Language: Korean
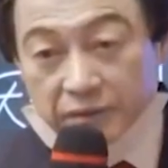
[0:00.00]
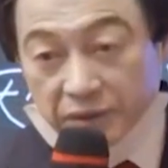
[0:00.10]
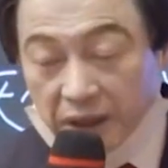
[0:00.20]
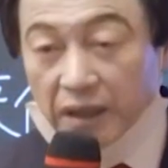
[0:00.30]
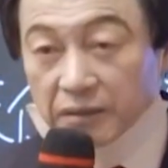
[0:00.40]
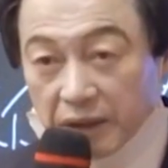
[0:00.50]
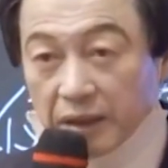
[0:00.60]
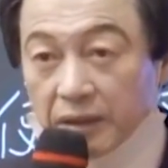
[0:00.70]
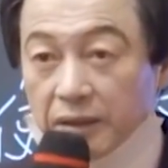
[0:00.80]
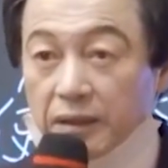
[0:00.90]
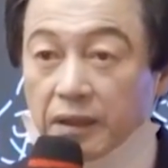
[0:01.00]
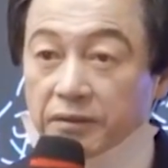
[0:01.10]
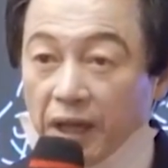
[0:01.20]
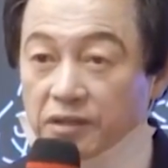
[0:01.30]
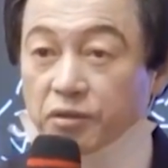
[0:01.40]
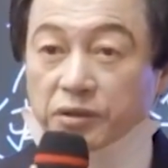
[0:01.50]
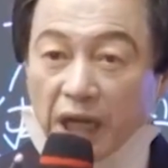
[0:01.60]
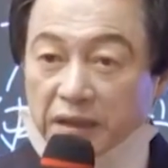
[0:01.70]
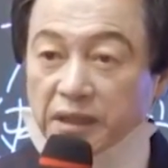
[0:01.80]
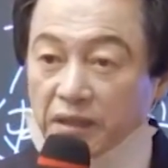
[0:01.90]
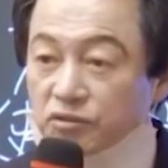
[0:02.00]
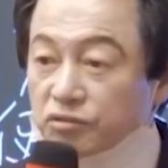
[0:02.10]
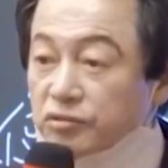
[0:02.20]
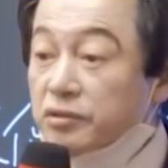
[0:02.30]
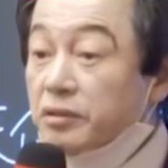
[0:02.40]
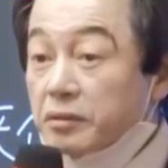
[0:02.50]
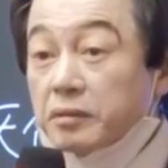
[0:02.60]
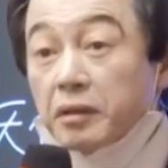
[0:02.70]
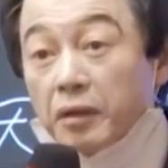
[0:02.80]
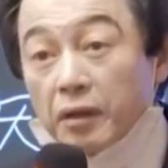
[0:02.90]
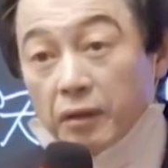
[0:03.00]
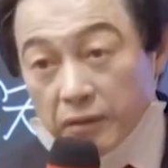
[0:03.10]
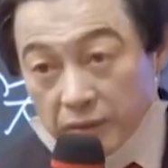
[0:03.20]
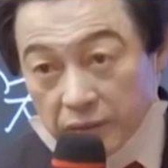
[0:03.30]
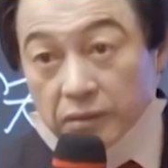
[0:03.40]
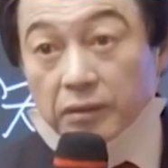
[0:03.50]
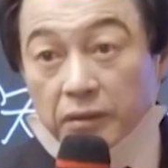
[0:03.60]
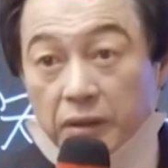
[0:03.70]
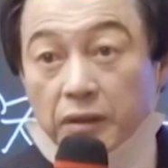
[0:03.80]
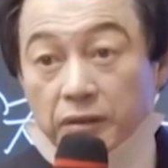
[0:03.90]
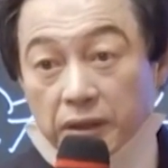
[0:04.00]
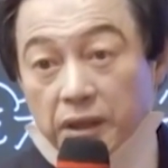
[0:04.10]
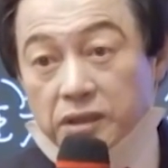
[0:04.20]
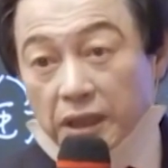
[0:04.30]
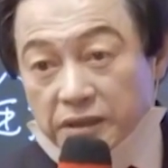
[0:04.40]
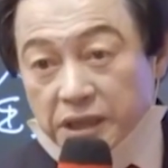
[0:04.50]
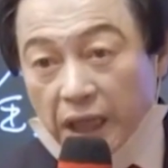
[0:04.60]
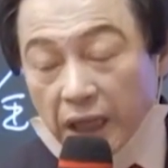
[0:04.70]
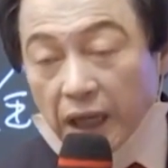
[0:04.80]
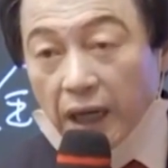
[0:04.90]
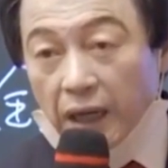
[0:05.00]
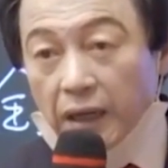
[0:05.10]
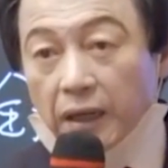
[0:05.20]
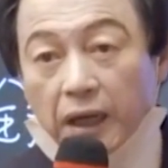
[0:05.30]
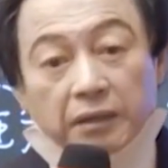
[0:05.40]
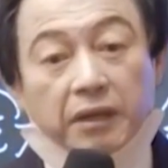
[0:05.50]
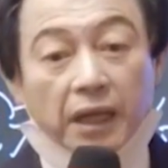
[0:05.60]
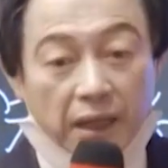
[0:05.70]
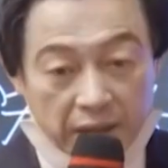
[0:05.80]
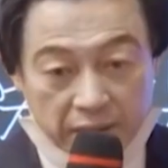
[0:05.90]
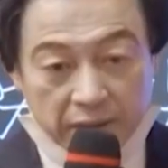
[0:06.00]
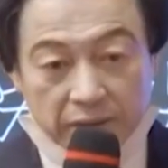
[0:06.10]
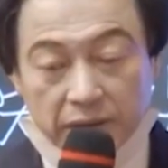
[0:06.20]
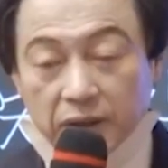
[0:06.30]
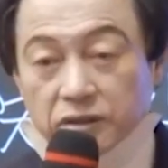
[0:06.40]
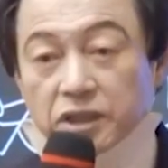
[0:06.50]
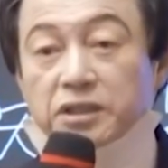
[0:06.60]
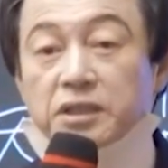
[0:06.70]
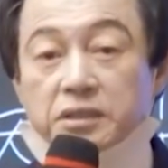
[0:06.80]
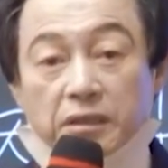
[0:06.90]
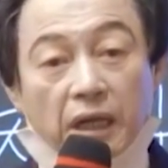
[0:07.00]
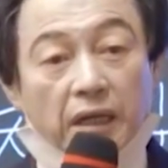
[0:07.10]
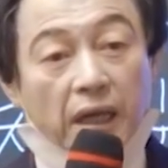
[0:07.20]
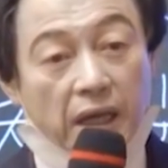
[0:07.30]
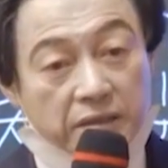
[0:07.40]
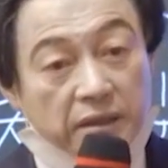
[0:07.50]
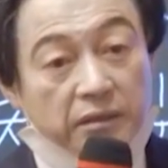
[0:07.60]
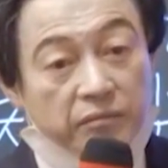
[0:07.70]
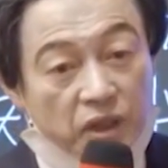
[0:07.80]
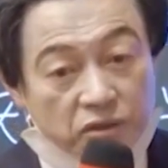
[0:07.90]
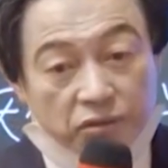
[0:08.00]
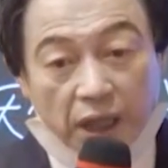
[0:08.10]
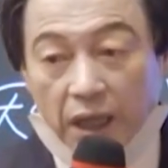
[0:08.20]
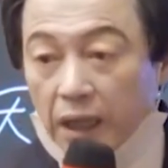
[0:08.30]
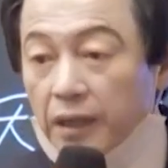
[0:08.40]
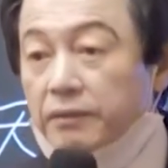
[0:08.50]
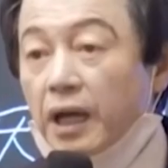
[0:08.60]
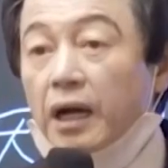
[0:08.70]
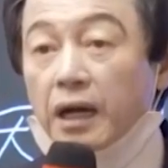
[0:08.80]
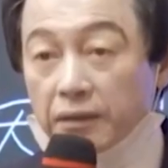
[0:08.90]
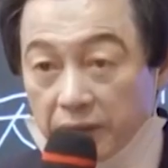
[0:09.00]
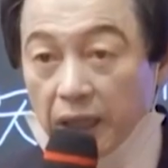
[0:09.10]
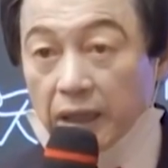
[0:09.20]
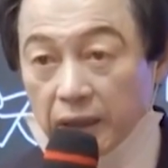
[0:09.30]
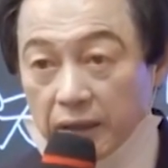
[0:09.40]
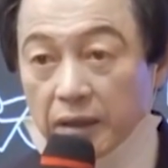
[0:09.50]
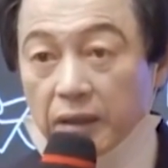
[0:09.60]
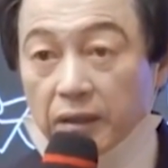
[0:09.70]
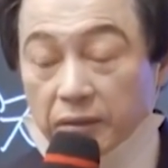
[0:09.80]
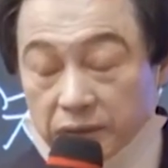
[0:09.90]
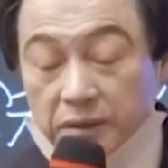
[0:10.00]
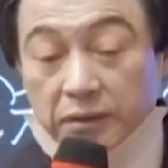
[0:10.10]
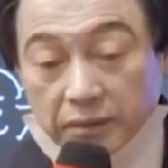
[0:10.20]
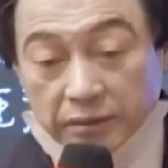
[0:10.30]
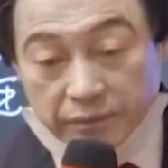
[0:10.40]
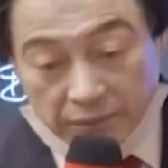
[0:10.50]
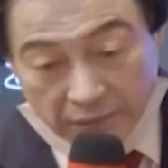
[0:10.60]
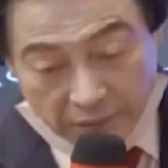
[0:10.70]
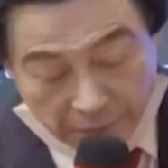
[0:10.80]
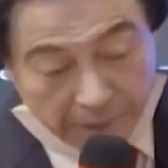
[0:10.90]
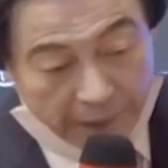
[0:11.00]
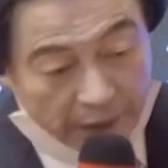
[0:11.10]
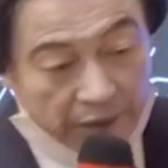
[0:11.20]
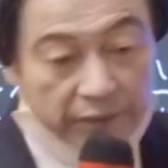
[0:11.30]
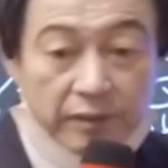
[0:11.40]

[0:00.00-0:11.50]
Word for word: 그냥 그래. 대소장단 중우 어? 이 전체가 같아. 진이선악 애정 미추가 다 같아. 그죠? 음.